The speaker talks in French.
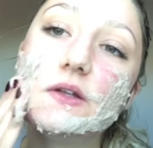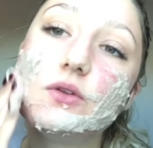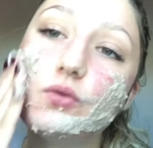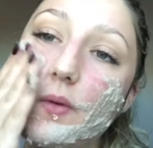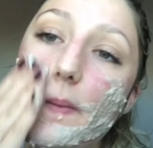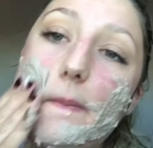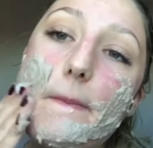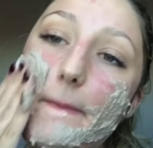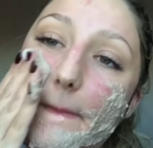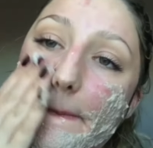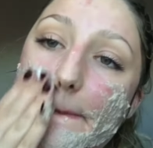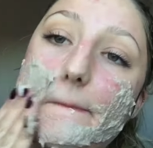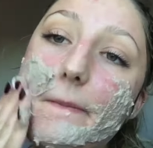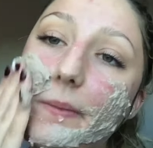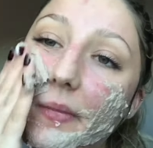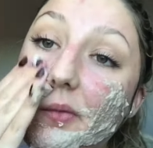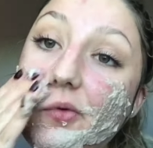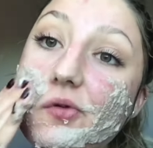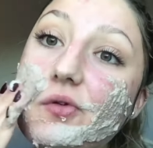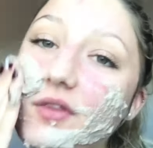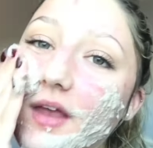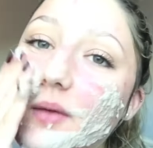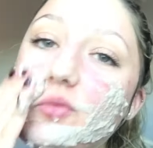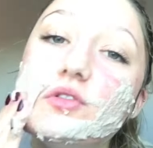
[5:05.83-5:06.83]
et tout. Et
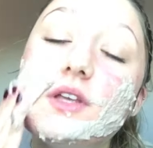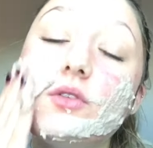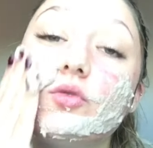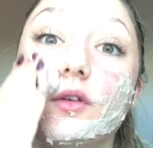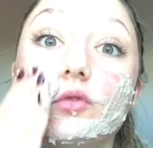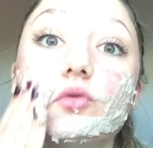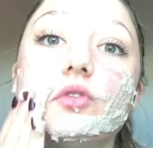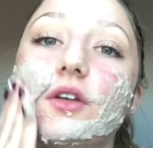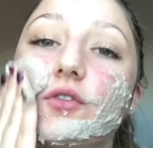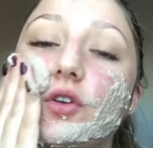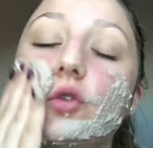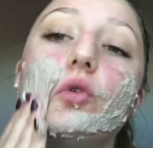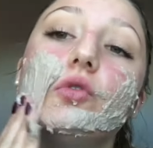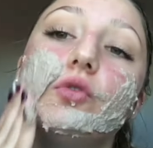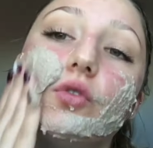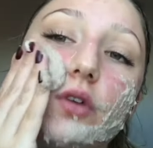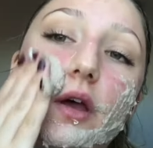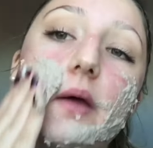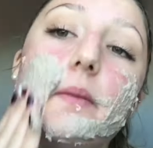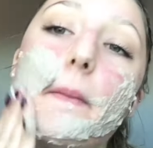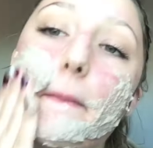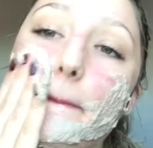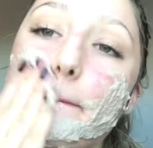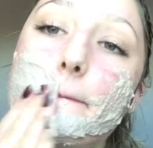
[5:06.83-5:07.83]
puis on a, de toute façon on a fait une grosse dose
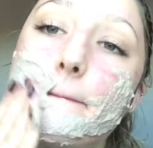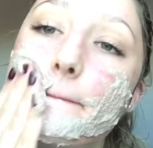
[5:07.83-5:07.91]
quand même.